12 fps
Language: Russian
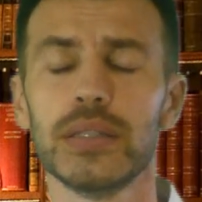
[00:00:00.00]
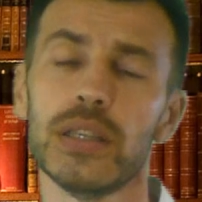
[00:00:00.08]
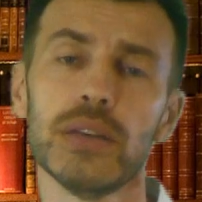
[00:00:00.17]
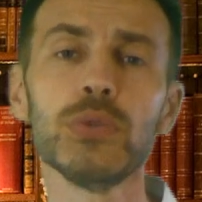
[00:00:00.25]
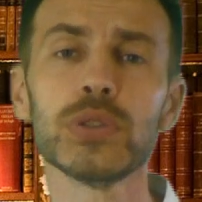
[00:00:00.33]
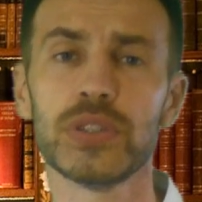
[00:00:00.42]

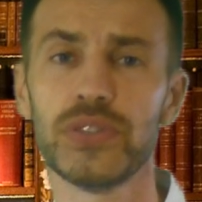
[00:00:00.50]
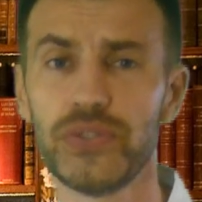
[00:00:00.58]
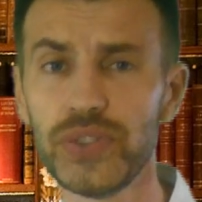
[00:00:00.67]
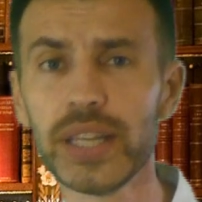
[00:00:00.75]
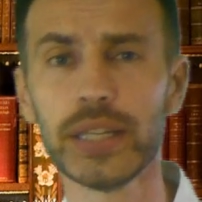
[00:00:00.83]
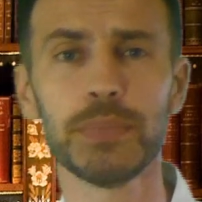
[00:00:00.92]
И вот
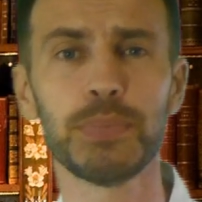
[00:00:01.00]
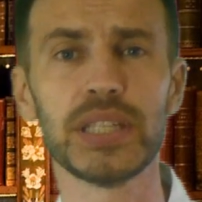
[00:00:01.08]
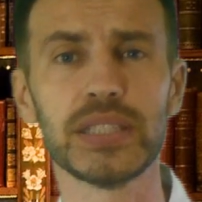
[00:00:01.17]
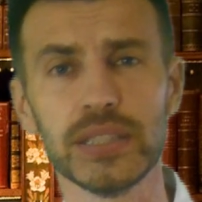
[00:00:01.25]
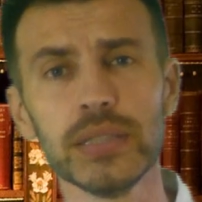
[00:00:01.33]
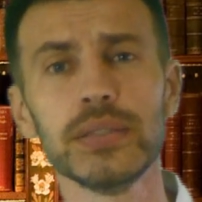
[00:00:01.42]
Вере
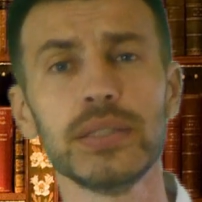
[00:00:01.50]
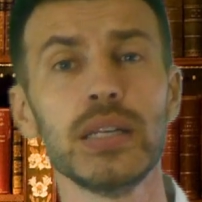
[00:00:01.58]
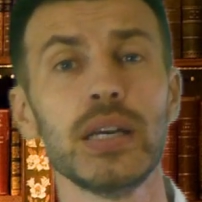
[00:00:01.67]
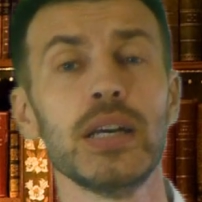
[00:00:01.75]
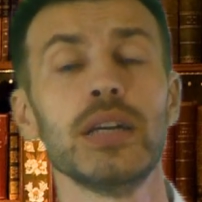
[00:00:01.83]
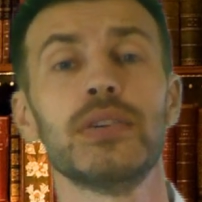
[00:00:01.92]

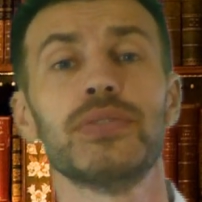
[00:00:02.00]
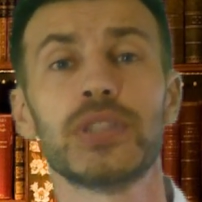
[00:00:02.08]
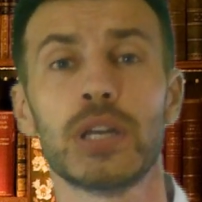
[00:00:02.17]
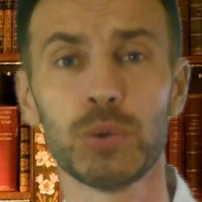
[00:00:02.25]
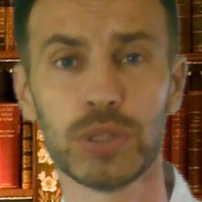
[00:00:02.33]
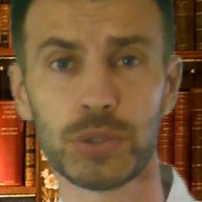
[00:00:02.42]
приснился
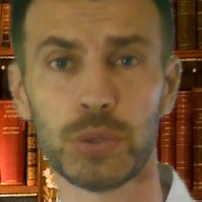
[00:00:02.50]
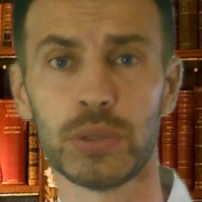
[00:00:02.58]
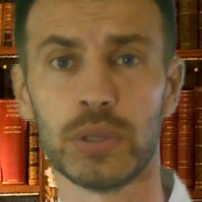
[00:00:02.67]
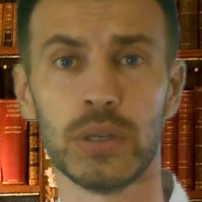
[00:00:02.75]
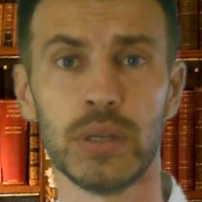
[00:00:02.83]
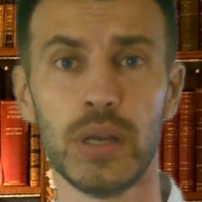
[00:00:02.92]
второй сон.